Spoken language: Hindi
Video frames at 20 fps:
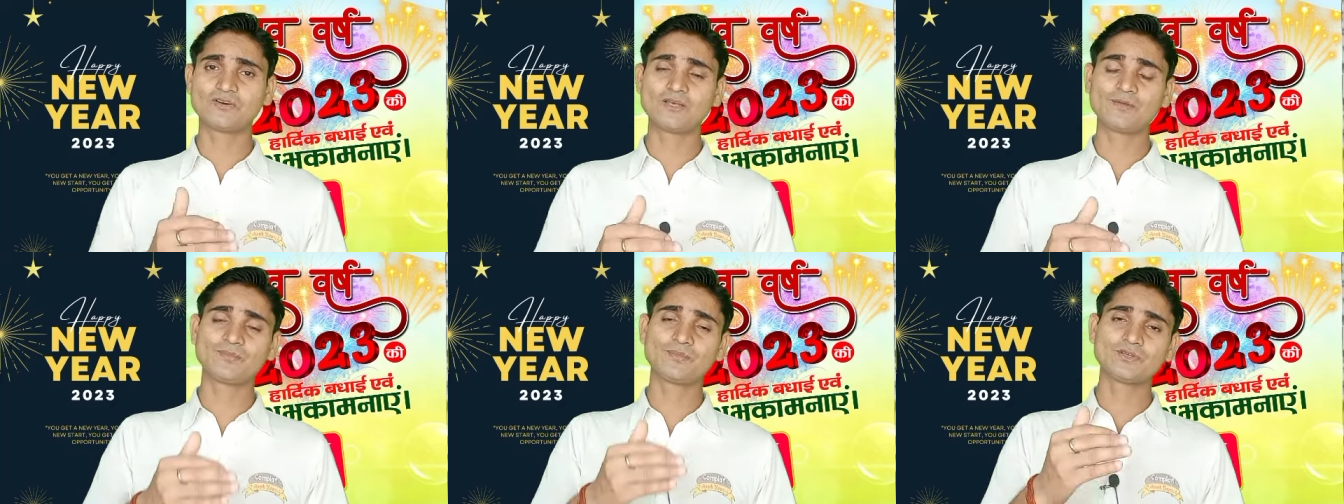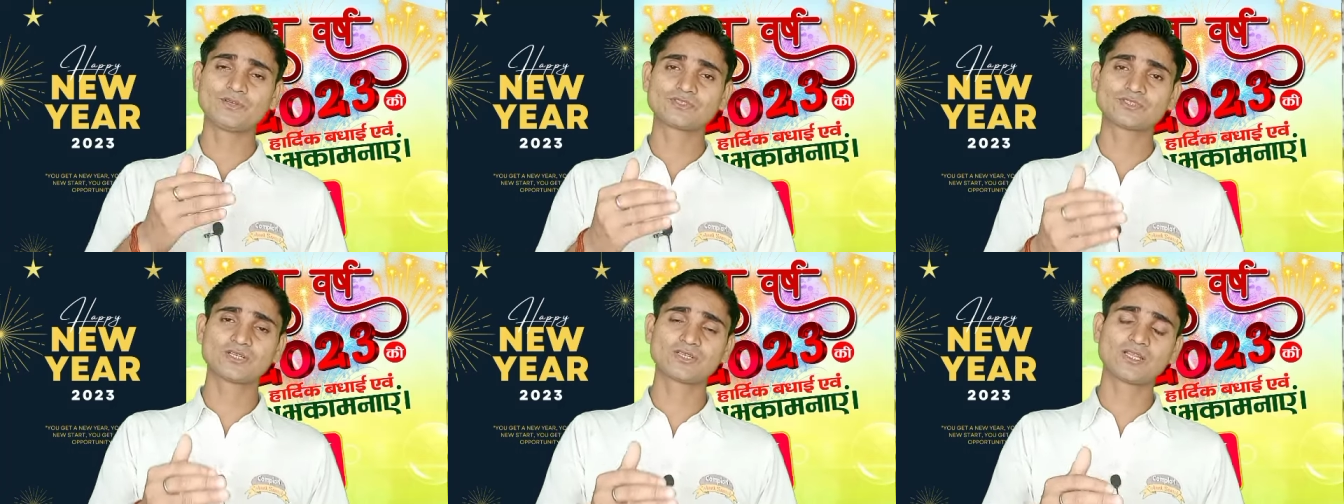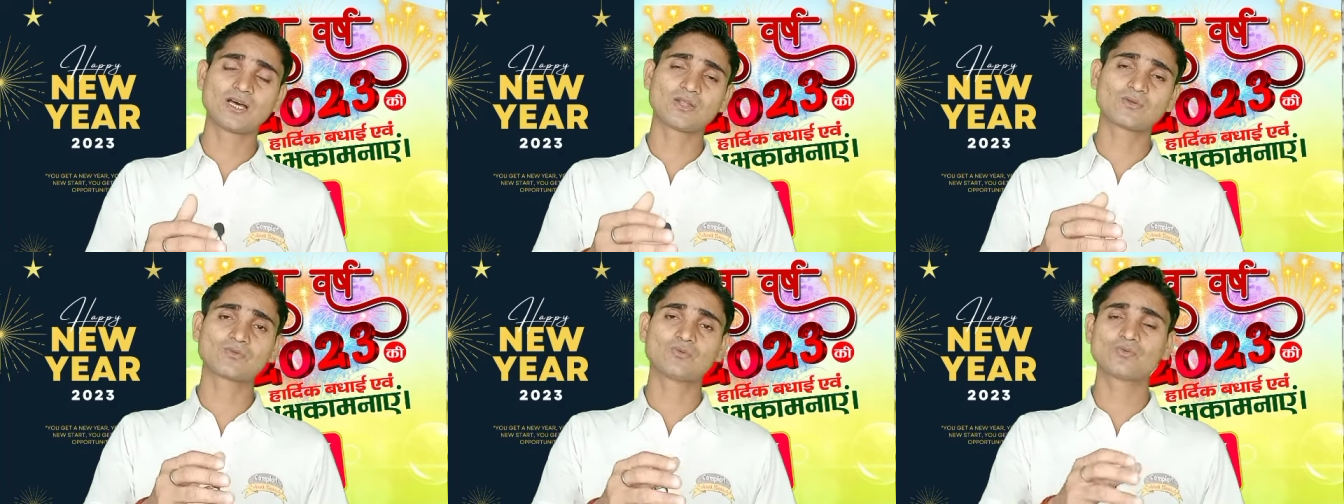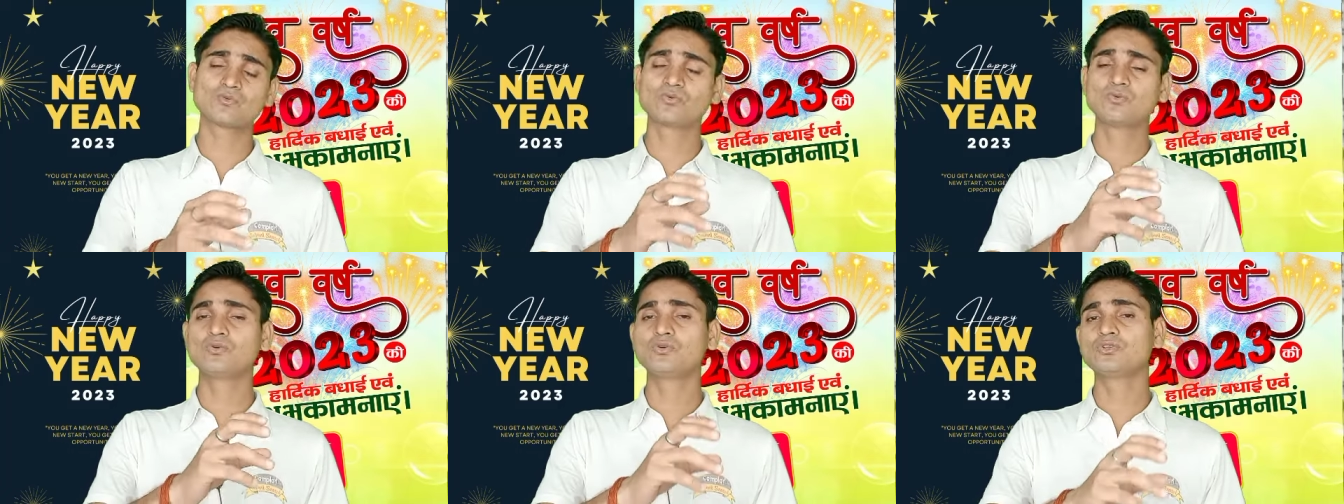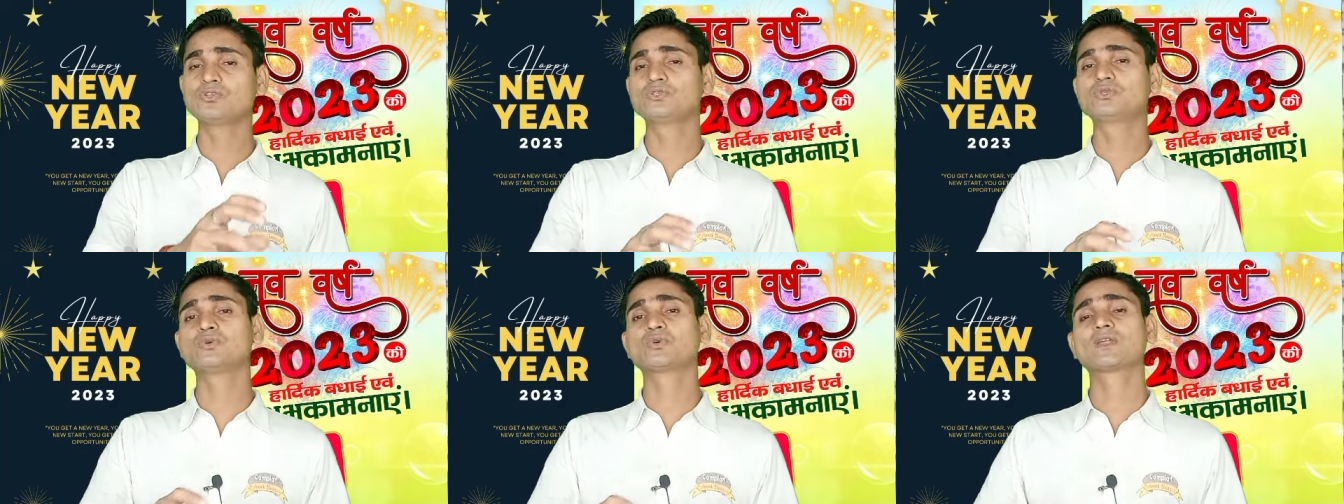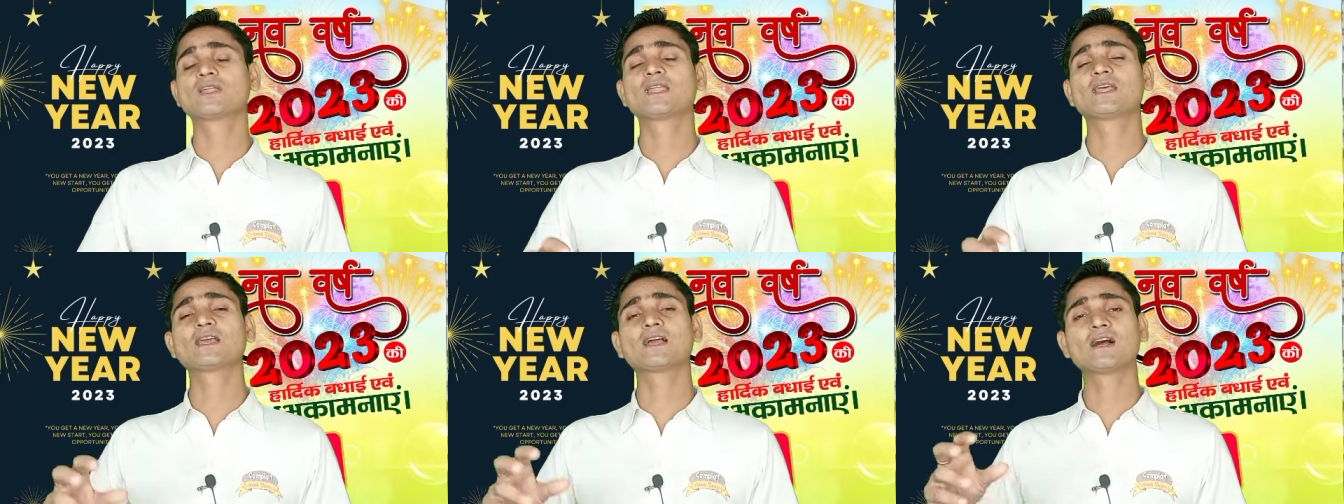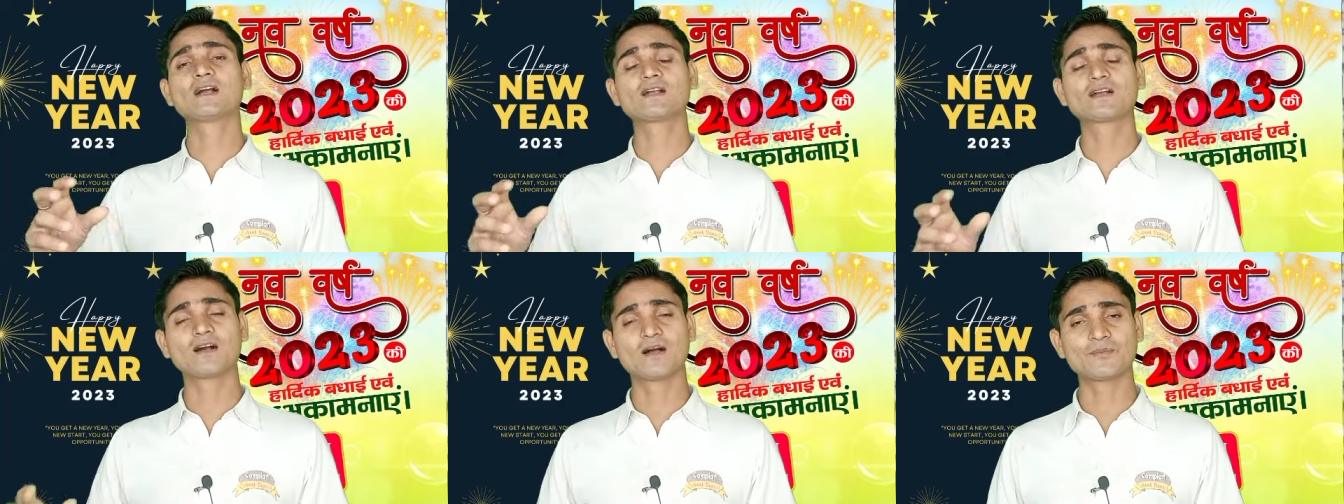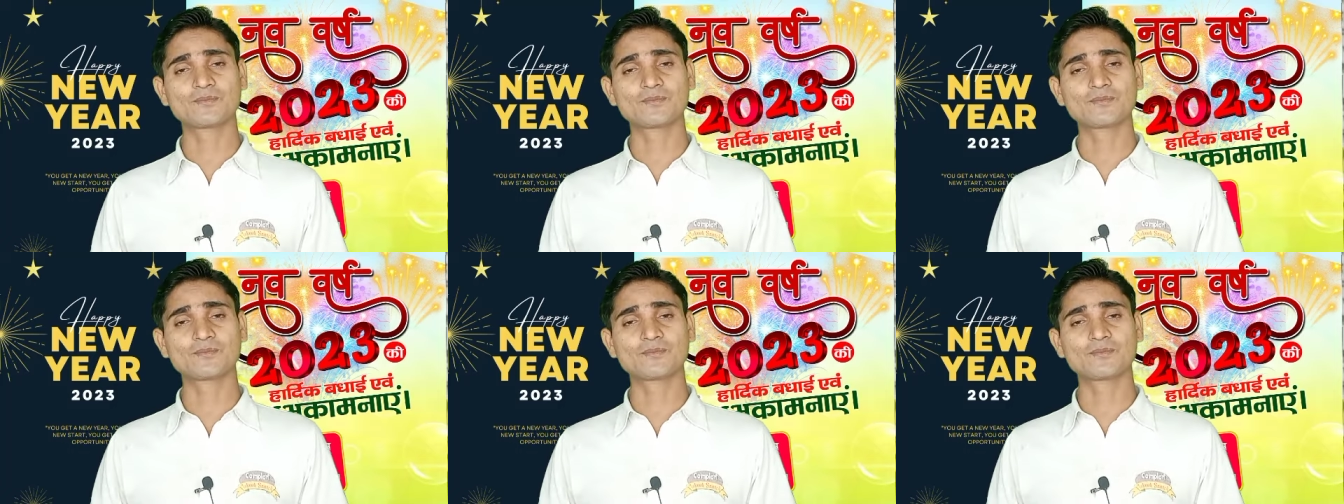पेंशन धारकों को जोड़ने का